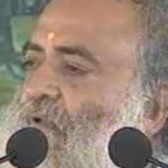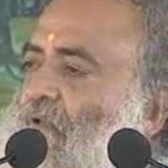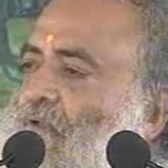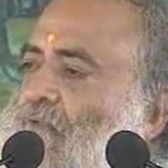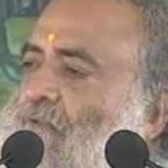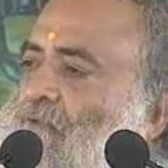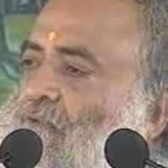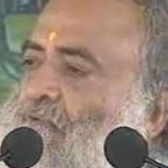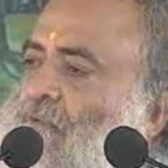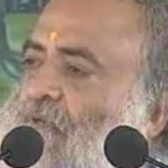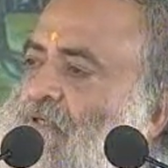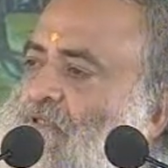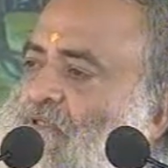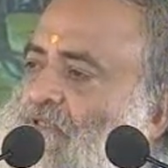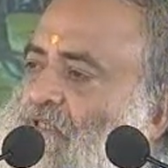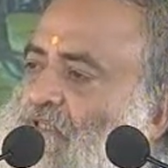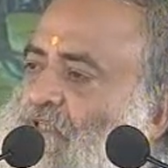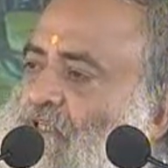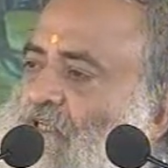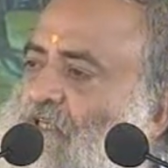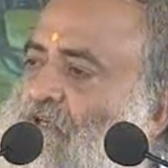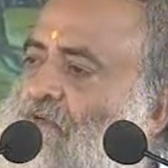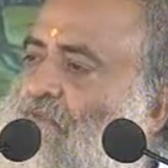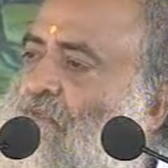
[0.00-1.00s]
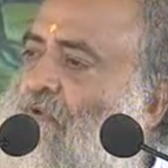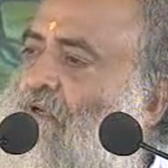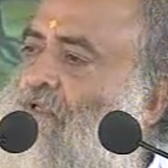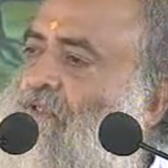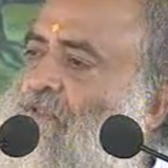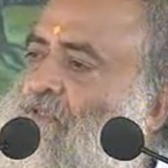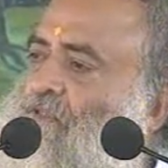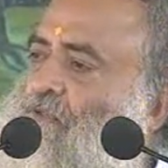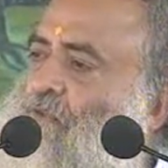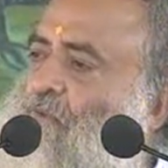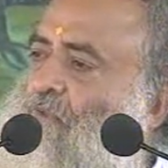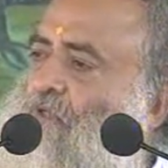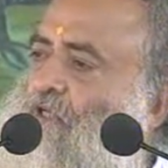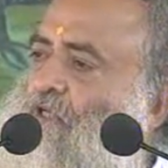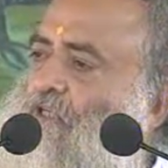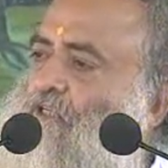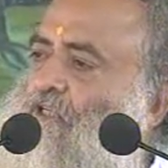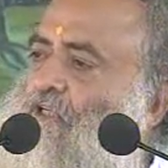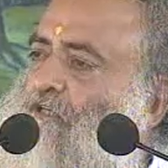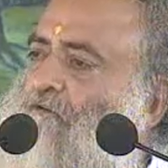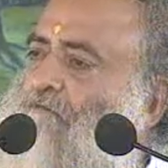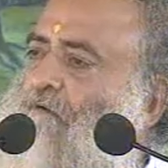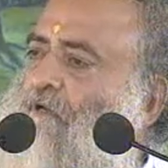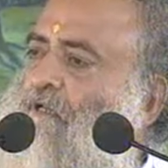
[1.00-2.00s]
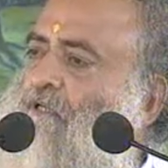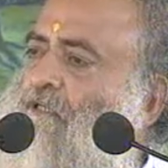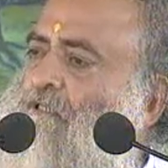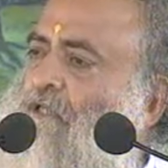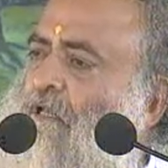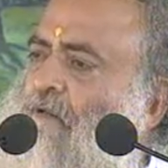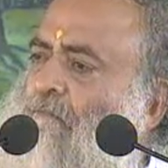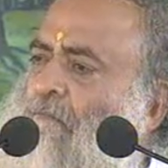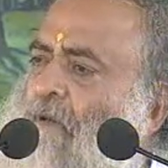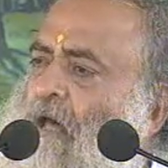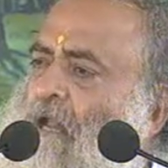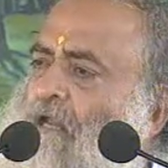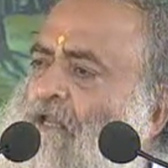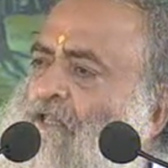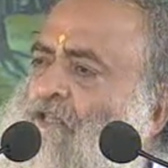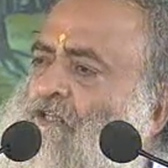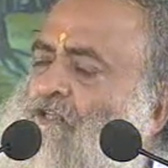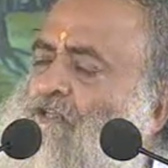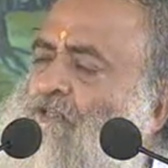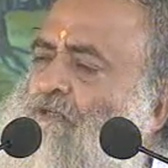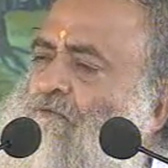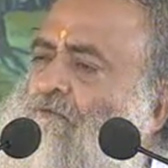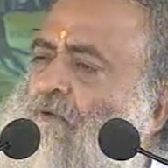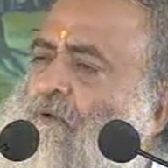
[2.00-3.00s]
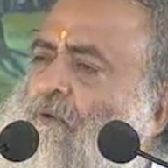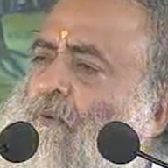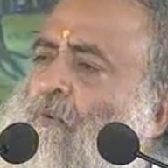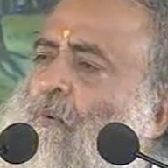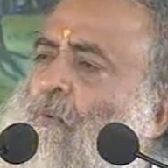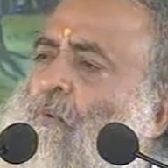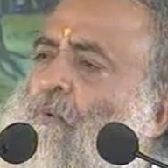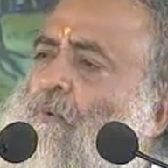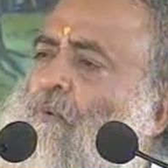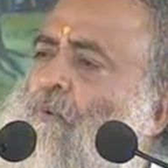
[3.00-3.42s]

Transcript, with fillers: स्वस्थ जीवन सुखी जीवन सम्मानित जीवन को